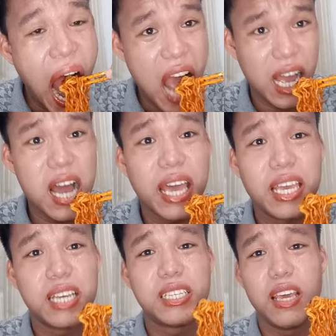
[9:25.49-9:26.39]

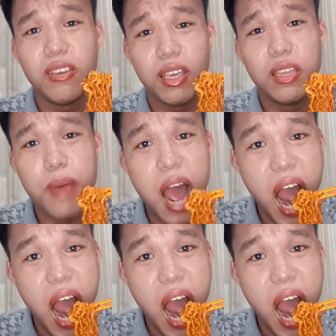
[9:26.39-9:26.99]
Nakakaya sa inyo eh, di ba?